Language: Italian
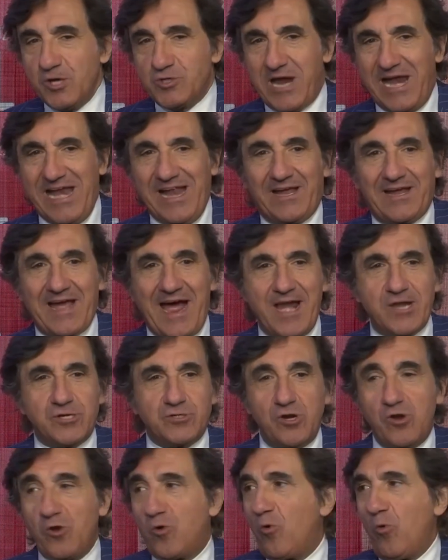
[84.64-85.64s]
cioè il
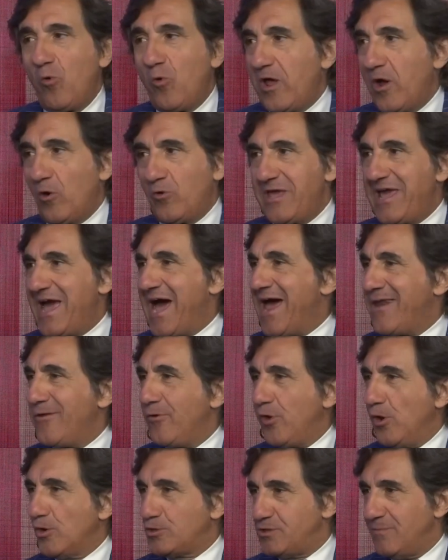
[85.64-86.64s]
calcio in cui ogni anno
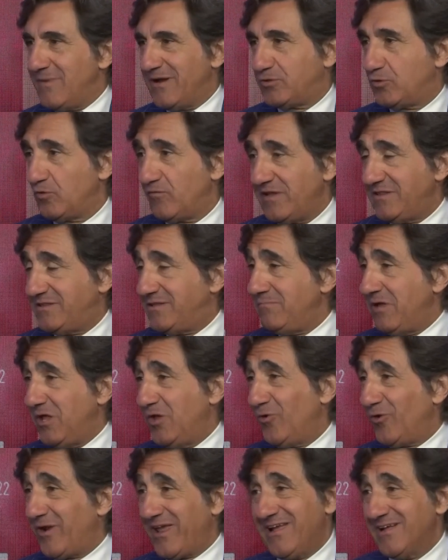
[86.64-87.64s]
io ci metto 20
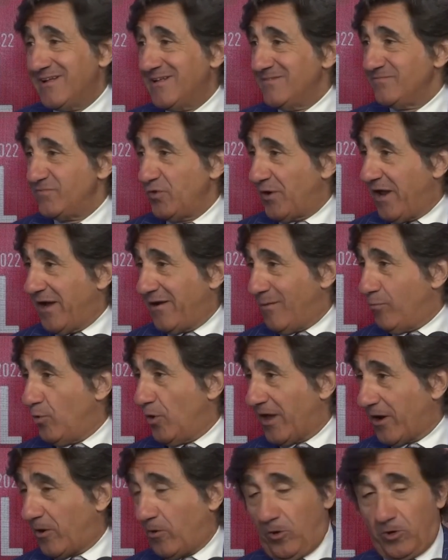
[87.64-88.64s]
milioni non è una
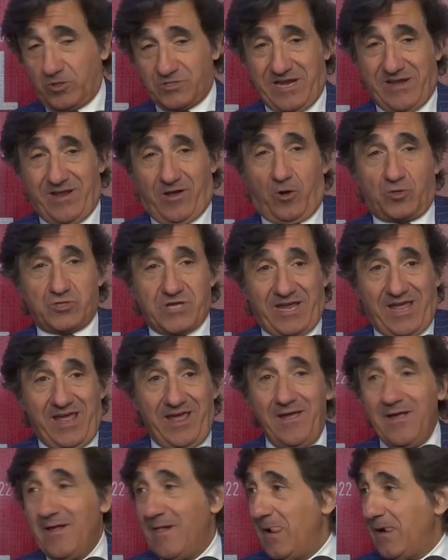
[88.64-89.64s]
buona cosa, è una cosa
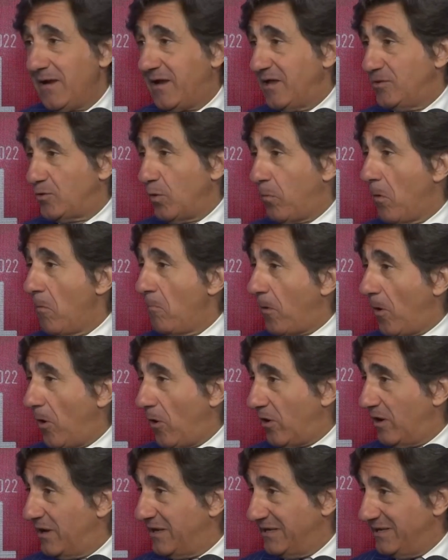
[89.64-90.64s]
che, che dopo un
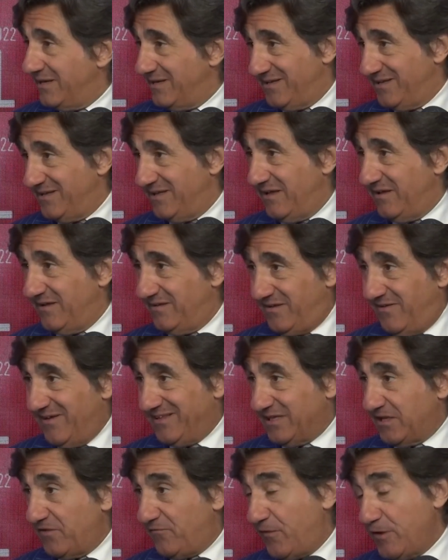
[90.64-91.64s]
po' eh,
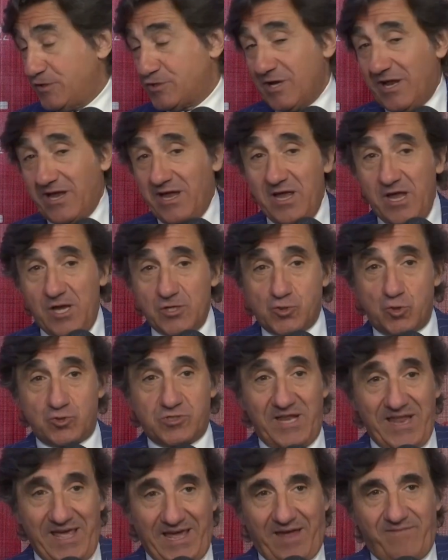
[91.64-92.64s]
diventa difficile
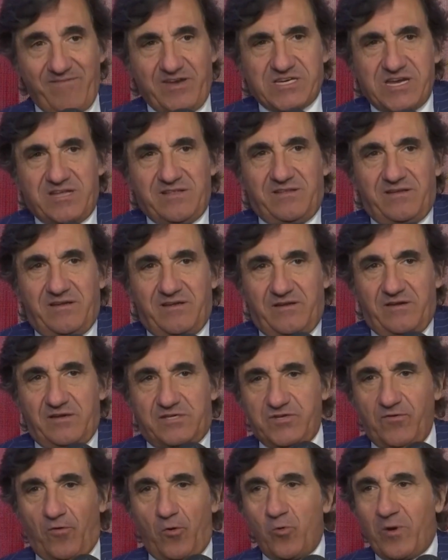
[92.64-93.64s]
sostenere. Invece
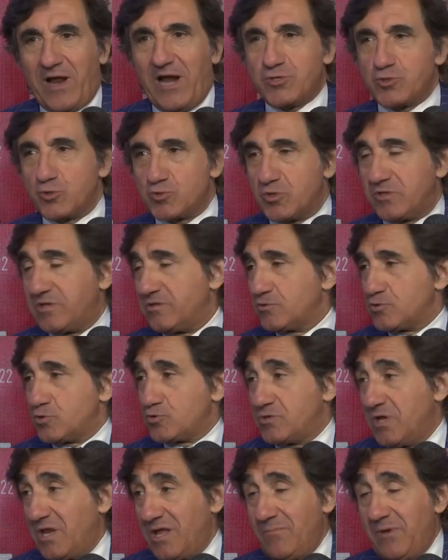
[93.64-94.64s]
ci vuole un calcio
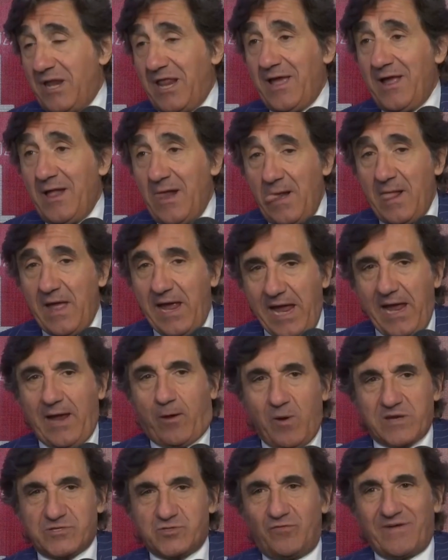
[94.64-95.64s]
sostenibile e
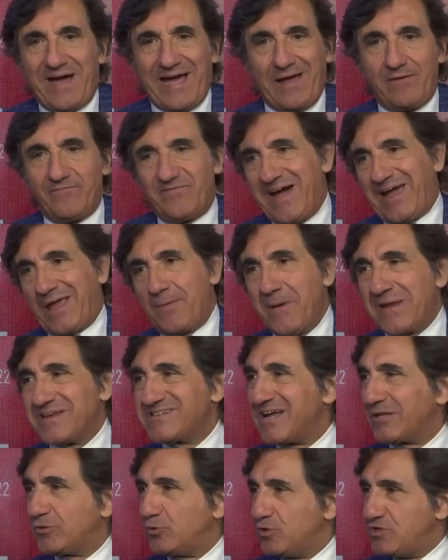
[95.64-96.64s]
questo va, va
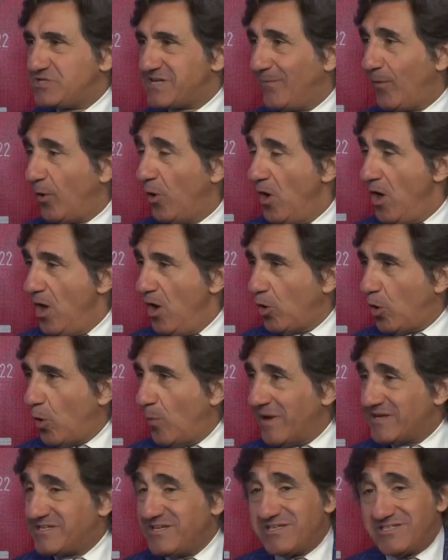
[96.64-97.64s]
ripensato diciamo,
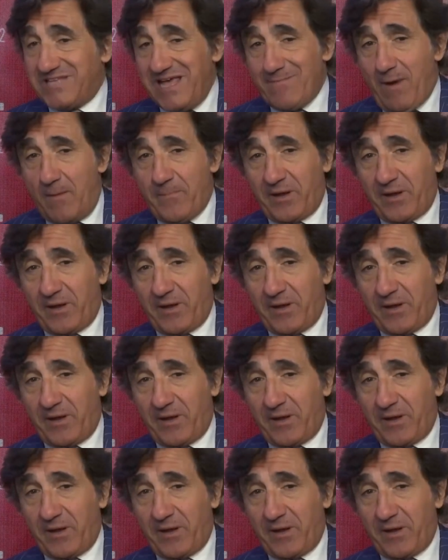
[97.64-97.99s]
come sistema